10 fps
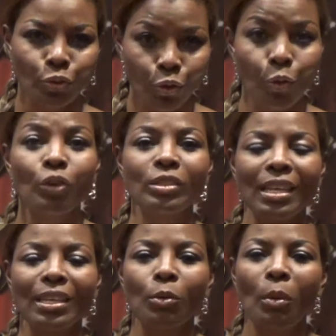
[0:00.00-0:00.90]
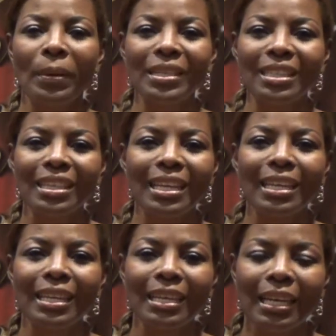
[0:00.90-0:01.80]
yo estaré como parte del
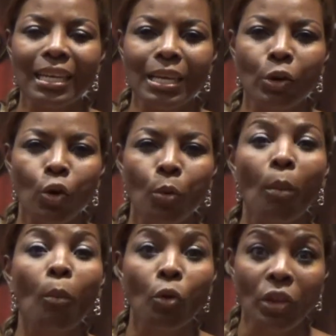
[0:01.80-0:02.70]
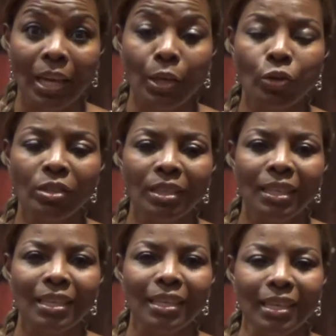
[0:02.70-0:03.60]
e-, elenco como modelo
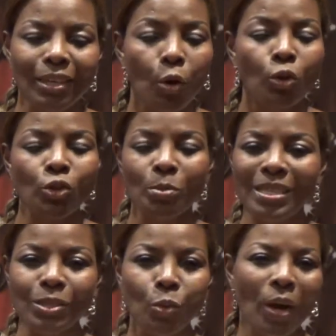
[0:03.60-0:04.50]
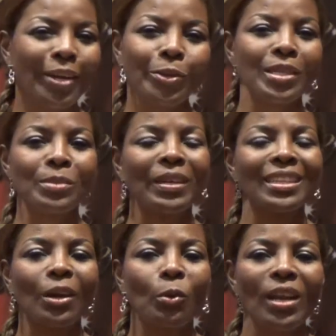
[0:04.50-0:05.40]
eh, con los vestuarios
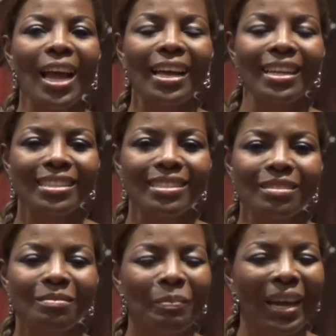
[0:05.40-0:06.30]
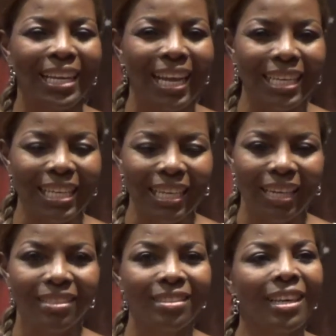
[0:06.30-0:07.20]
espectaculares,
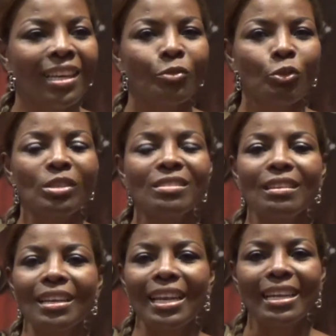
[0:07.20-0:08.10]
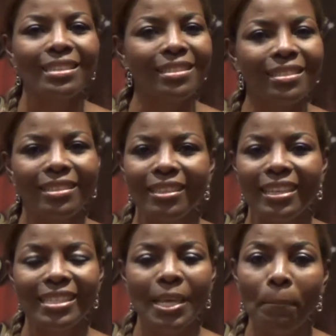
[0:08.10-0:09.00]
bailarines. Entonces les,
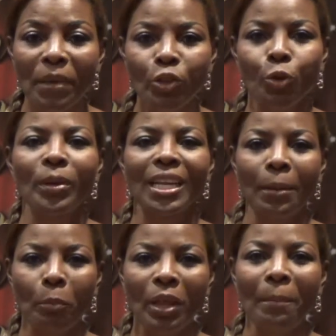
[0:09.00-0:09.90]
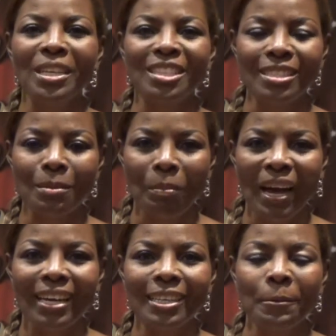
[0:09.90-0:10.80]
les invito para que puedan
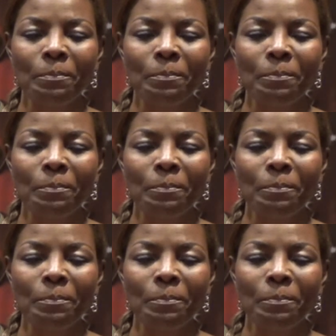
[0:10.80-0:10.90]
participar